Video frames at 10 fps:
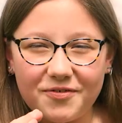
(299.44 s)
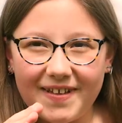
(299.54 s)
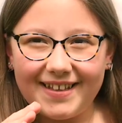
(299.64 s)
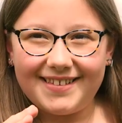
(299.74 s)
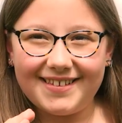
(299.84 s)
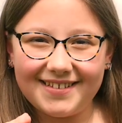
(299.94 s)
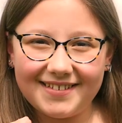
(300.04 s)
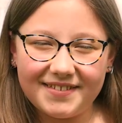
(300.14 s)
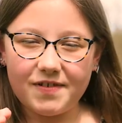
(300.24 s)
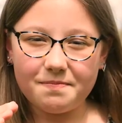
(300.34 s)
fait,
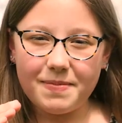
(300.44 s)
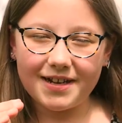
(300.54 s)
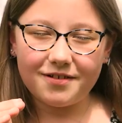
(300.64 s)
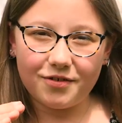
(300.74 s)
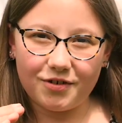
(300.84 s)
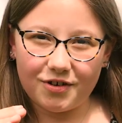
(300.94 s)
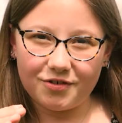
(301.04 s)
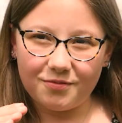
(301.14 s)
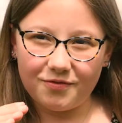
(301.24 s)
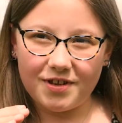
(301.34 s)
je vais le battre le record
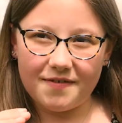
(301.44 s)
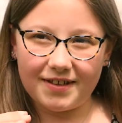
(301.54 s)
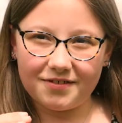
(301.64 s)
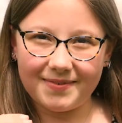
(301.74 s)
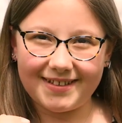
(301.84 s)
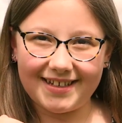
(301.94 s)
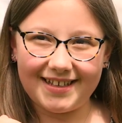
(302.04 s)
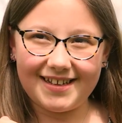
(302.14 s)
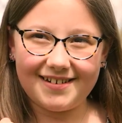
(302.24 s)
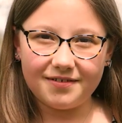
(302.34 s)
de mon vie avec ton
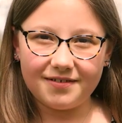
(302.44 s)
matériel.